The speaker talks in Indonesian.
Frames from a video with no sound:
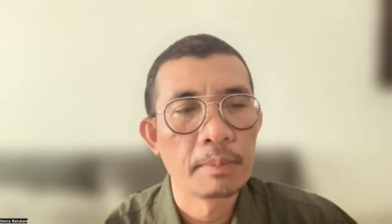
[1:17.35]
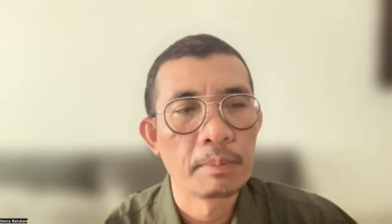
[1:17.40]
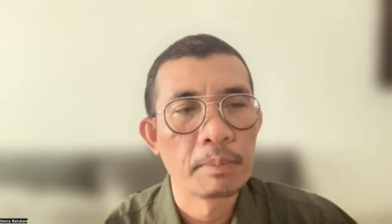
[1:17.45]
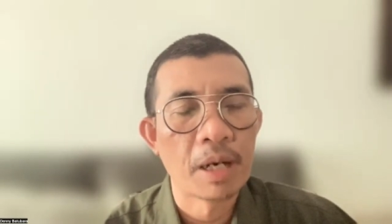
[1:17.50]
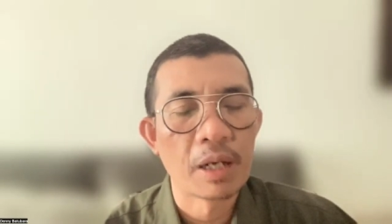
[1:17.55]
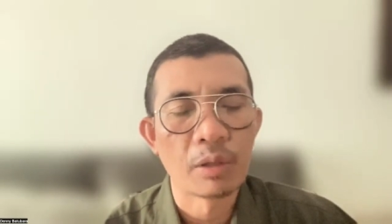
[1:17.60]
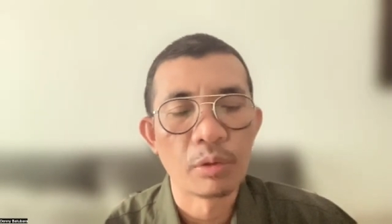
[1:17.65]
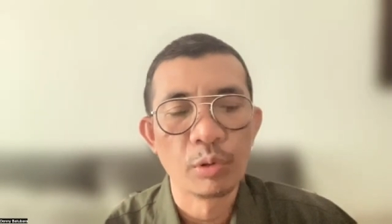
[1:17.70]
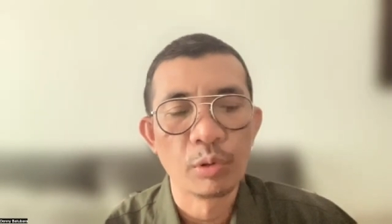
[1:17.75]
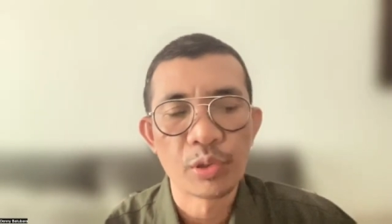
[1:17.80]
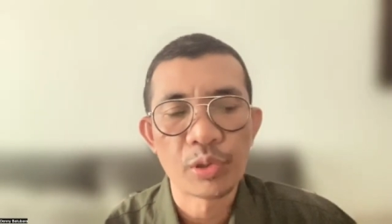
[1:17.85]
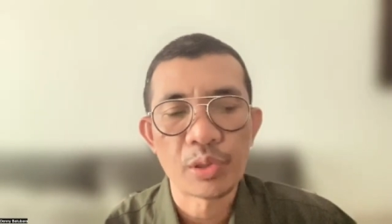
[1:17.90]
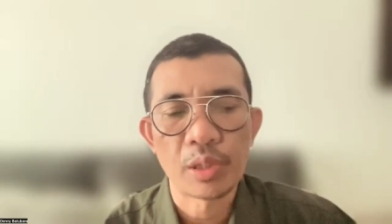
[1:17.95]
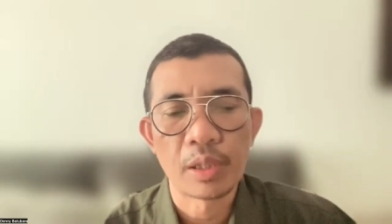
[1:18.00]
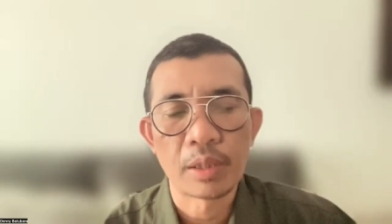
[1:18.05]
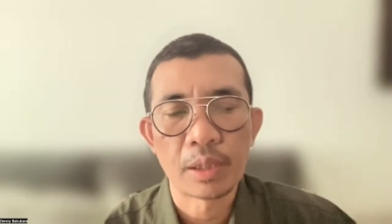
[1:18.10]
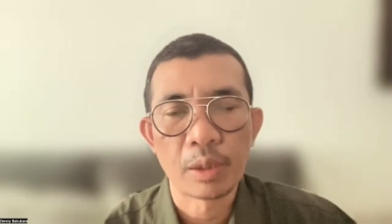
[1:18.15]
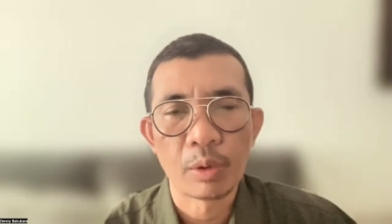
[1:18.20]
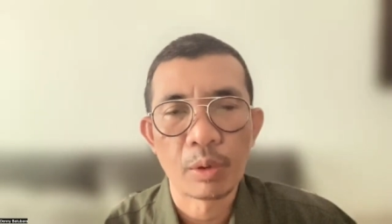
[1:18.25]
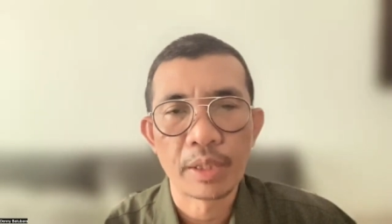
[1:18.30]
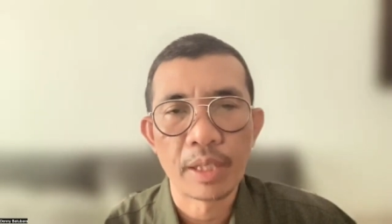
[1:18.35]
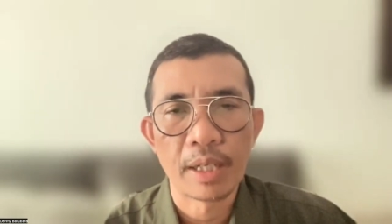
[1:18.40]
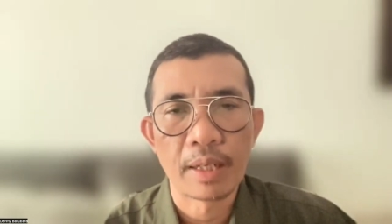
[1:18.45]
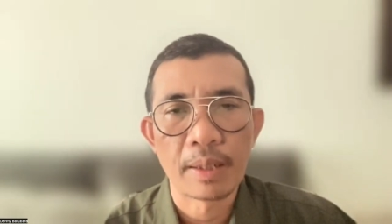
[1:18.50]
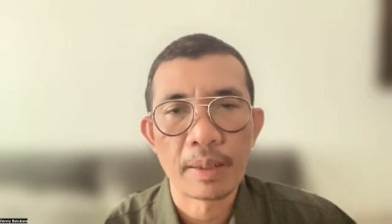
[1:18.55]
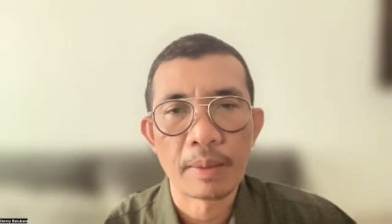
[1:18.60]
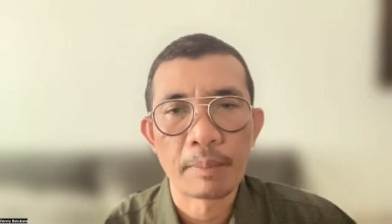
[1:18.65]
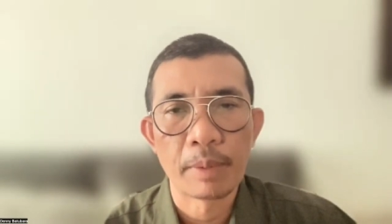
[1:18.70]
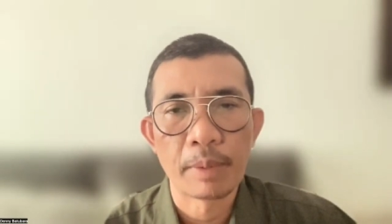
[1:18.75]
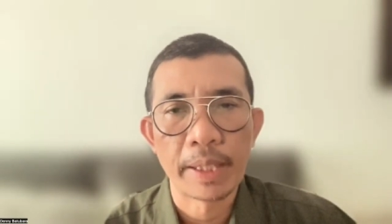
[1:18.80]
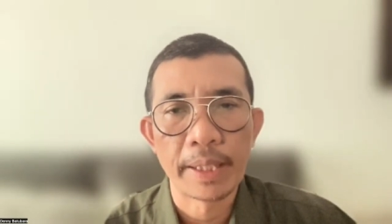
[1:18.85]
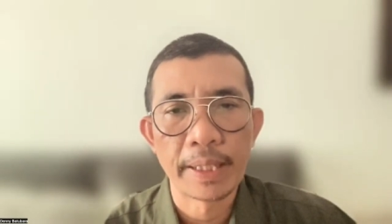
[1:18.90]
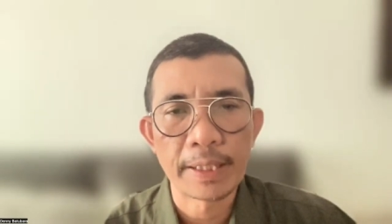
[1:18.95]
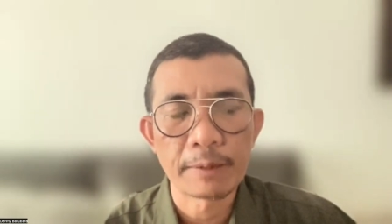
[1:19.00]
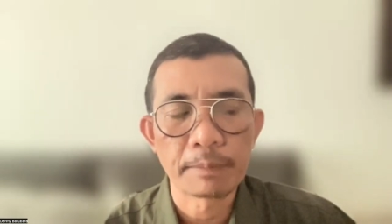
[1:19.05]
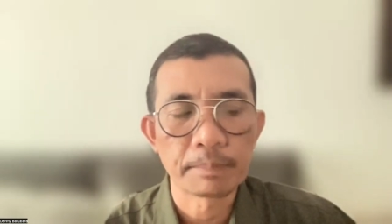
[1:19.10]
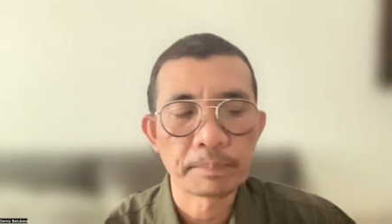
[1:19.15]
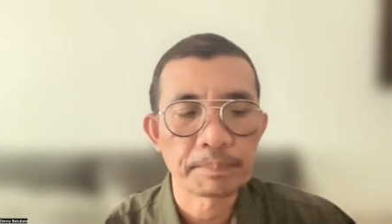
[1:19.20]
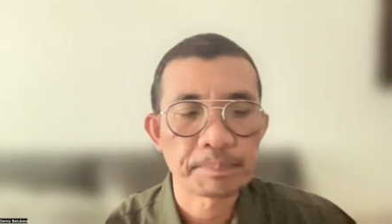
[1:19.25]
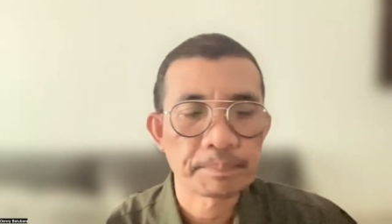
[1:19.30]
bagus atau yang
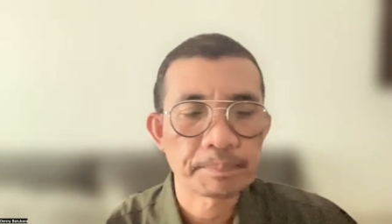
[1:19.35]
baik?